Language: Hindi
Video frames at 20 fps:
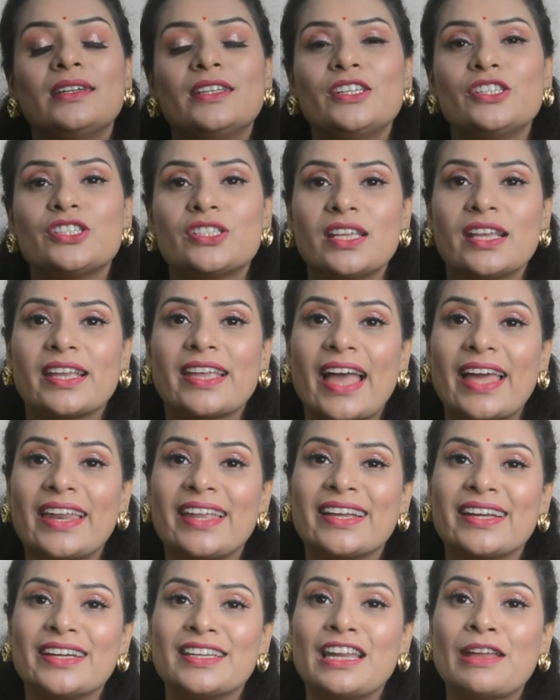इसे कैरी
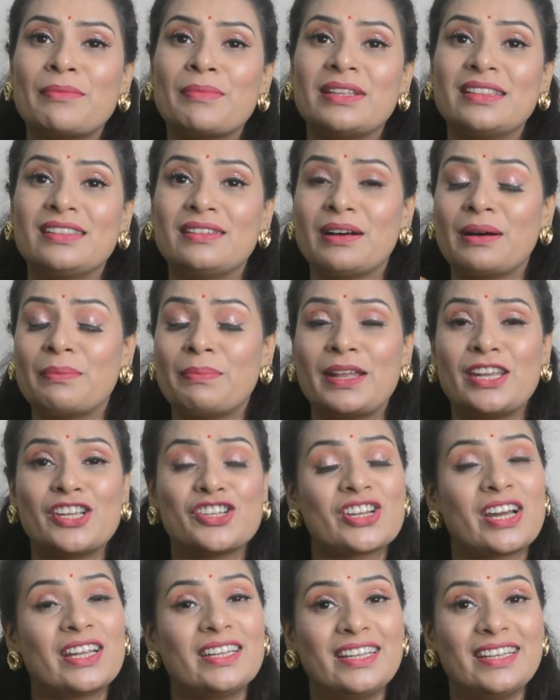करने में
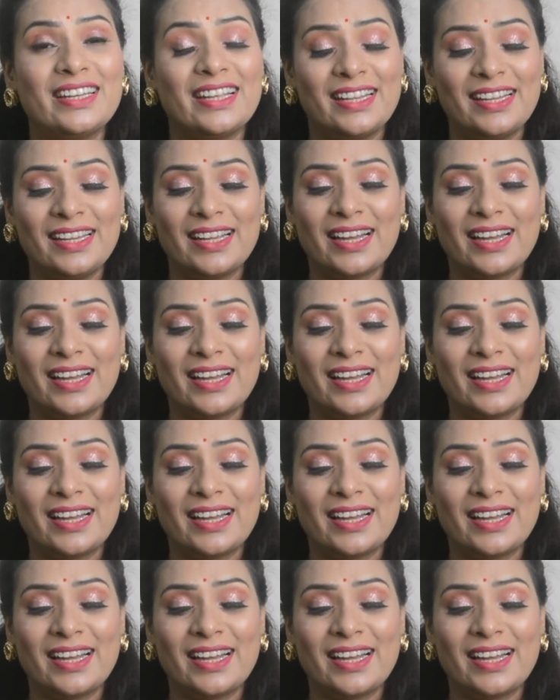परेशानी नहीं